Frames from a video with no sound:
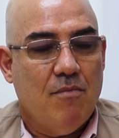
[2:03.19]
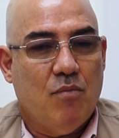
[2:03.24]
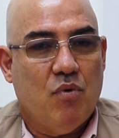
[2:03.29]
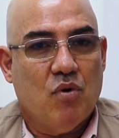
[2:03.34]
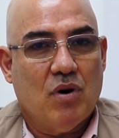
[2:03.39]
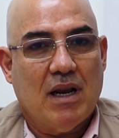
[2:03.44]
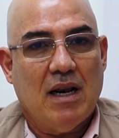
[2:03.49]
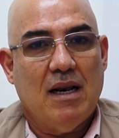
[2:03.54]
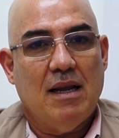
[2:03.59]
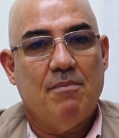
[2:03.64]

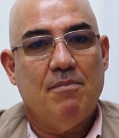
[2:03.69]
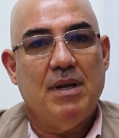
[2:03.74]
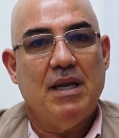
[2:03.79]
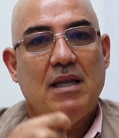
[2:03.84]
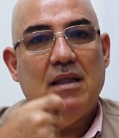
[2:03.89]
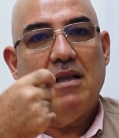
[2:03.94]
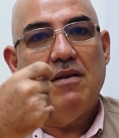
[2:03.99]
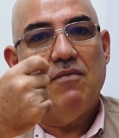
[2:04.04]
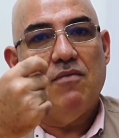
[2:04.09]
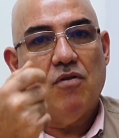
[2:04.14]
porque les
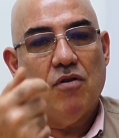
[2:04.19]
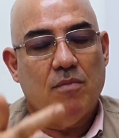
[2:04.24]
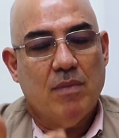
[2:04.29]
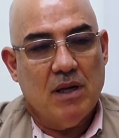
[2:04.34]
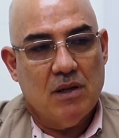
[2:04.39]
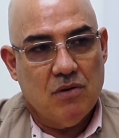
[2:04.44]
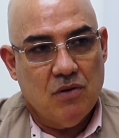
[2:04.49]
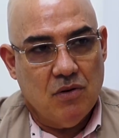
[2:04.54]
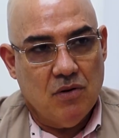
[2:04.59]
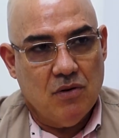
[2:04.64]
brinda
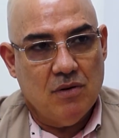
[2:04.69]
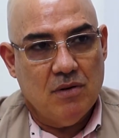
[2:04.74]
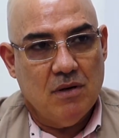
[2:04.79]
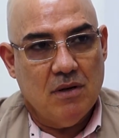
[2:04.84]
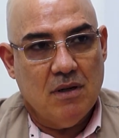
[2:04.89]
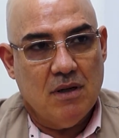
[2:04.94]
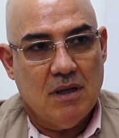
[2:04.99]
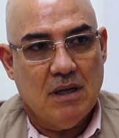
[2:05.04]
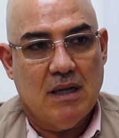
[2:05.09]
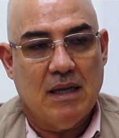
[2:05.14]

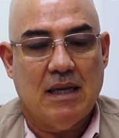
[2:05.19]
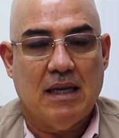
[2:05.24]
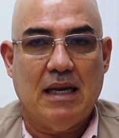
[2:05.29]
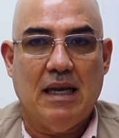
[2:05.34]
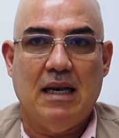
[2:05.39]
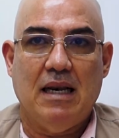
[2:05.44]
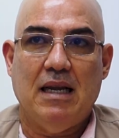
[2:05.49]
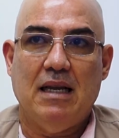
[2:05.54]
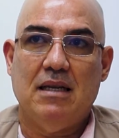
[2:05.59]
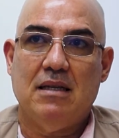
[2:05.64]
información
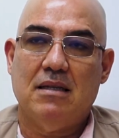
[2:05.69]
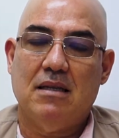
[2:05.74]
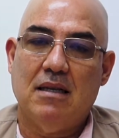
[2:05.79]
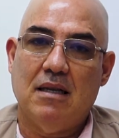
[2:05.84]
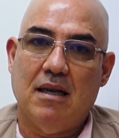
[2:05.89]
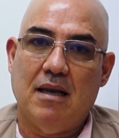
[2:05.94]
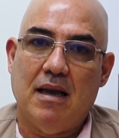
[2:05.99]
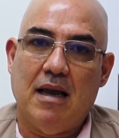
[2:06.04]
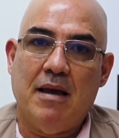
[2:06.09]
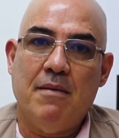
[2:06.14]
que
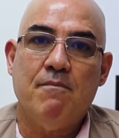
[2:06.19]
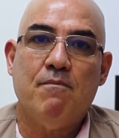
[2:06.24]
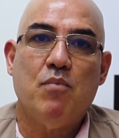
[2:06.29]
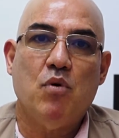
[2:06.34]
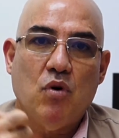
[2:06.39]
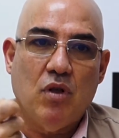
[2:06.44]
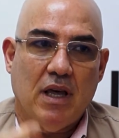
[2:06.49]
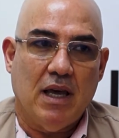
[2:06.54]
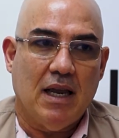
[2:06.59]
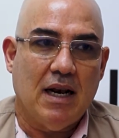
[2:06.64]
les
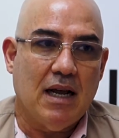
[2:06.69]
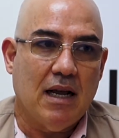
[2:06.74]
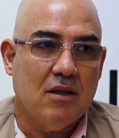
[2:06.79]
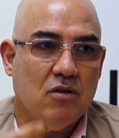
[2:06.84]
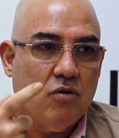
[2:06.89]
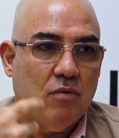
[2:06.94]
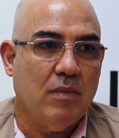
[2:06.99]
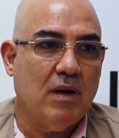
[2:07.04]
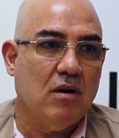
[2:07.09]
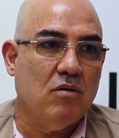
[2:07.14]
empodera
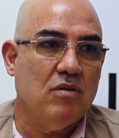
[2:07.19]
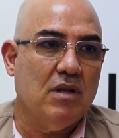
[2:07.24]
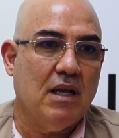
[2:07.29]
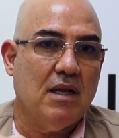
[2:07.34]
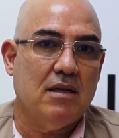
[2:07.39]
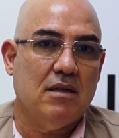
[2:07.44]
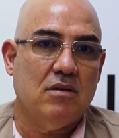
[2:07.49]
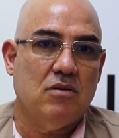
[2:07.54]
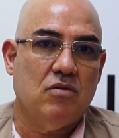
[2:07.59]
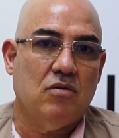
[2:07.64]
a tomar una
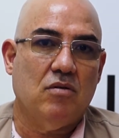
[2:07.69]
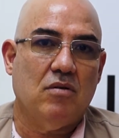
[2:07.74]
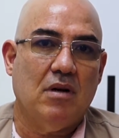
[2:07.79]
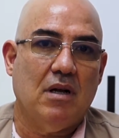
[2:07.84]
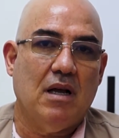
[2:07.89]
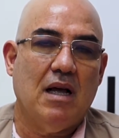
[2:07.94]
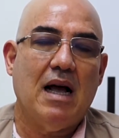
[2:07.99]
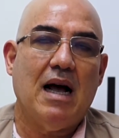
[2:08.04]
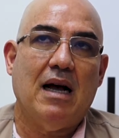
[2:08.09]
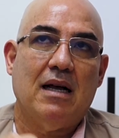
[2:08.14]

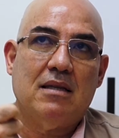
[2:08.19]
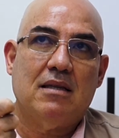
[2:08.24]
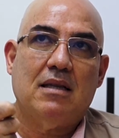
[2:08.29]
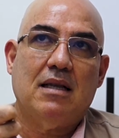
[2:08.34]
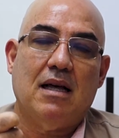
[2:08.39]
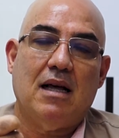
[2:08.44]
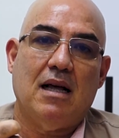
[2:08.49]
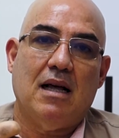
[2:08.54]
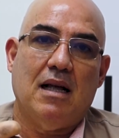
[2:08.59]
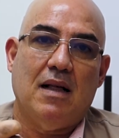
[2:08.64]
decisión
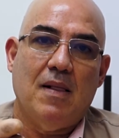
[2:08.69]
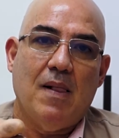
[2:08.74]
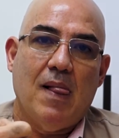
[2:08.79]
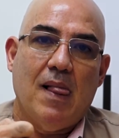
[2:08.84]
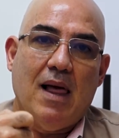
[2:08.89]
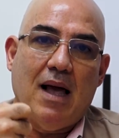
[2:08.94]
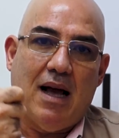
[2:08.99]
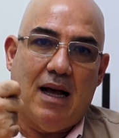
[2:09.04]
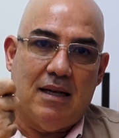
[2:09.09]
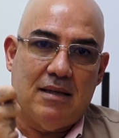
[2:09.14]
hasta
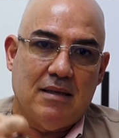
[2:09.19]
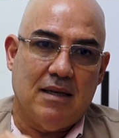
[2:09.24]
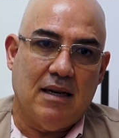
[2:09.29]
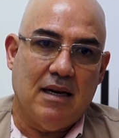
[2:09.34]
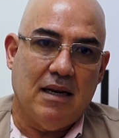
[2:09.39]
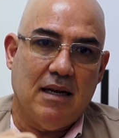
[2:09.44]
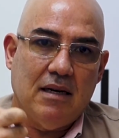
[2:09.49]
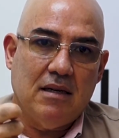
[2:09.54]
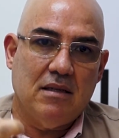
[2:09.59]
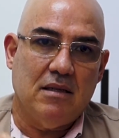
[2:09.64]
hacer
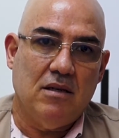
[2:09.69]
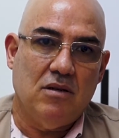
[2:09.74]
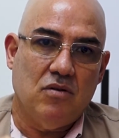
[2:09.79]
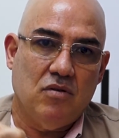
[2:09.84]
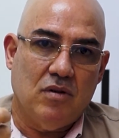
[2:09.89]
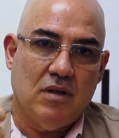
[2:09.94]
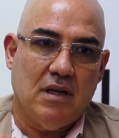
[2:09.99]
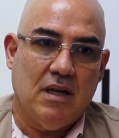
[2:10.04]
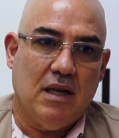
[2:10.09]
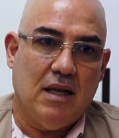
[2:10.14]

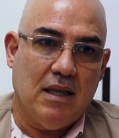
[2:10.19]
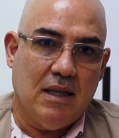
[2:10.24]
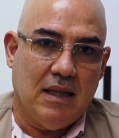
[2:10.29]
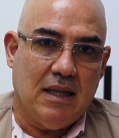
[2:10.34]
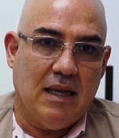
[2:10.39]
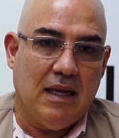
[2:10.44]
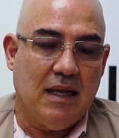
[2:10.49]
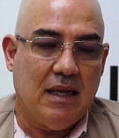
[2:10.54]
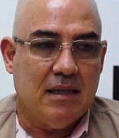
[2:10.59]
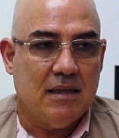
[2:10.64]
ejercicio
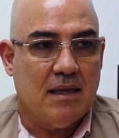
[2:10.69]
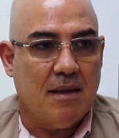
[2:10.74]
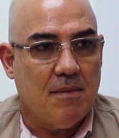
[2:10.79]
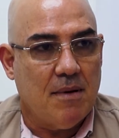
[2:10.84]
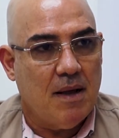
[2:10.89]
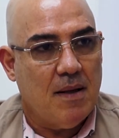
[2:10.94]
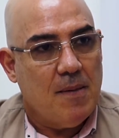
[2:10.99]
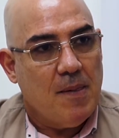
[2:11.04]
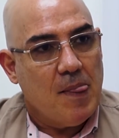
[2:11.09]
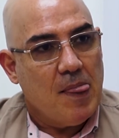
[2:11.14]
de,
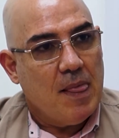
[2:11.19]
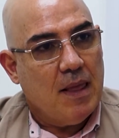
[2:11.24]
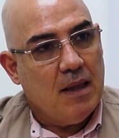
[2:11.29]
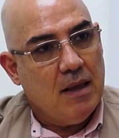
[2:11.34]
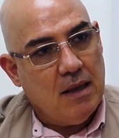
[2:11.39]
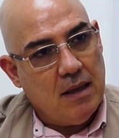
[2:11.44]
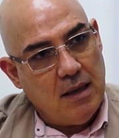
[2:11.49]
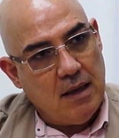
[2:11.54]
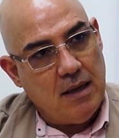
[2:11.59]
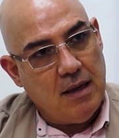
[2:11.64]
esa,
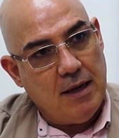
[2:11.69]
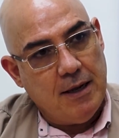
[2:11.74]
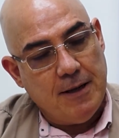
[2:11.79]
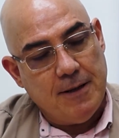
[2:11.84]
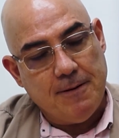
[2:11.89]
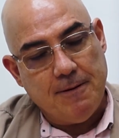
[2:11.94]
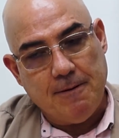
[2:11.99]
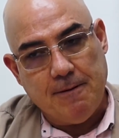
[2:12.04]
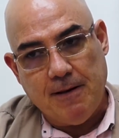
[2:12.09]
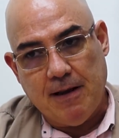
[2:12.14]

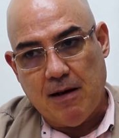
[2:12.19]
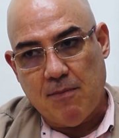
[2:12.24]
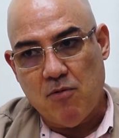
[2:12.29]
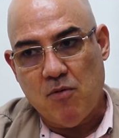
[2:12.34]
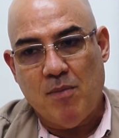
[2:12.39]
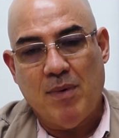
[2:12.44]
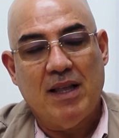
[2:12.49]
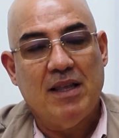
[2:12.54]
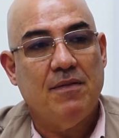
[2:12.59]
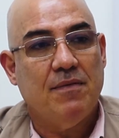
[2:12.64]
eh,
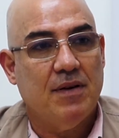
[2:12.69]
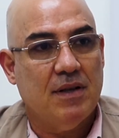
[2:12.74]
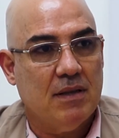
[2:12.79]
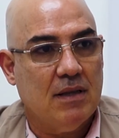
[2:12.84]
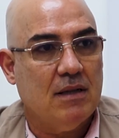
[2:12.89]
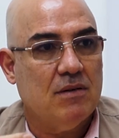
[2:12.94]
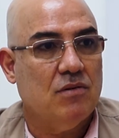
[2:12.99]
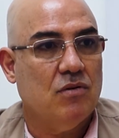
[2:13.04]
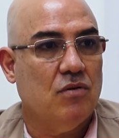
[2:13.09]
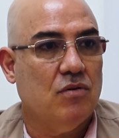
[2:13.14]
digamos,
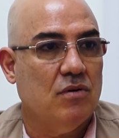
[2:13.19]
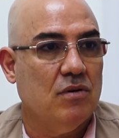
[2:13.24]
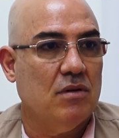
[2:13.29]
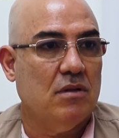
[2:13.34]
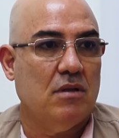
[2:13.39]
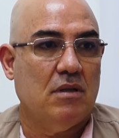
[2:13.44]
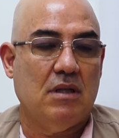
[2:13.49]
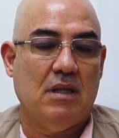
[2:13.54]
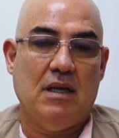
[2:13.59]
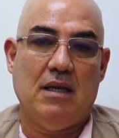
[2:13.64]

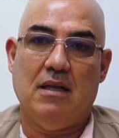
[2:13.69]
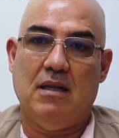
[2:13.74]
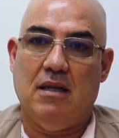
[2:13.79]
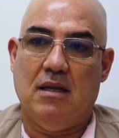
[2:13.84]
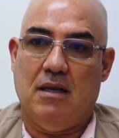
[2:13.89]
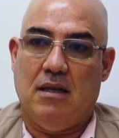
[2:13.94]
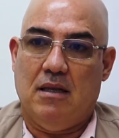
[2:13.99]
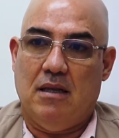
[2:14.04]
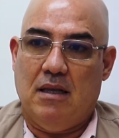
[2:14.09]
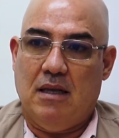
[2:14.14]
manifestación,
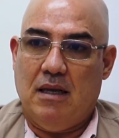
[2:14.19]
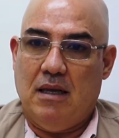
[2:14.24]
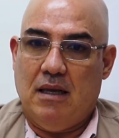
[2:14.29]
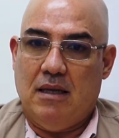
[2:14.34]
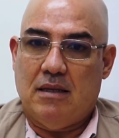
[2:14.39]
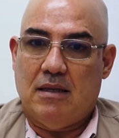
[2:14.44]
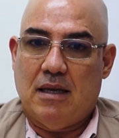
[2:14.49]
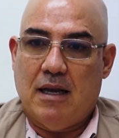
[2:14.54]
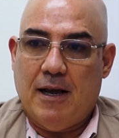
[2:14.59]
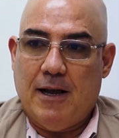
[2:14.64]
de,
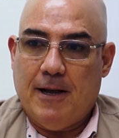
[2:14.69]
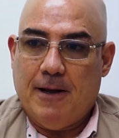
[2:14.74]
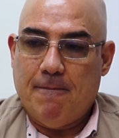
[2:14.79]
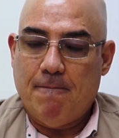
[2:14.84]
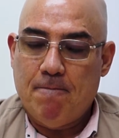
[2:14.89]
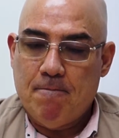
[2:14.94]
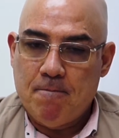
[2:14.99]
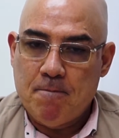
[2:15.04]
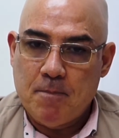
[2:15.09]
esa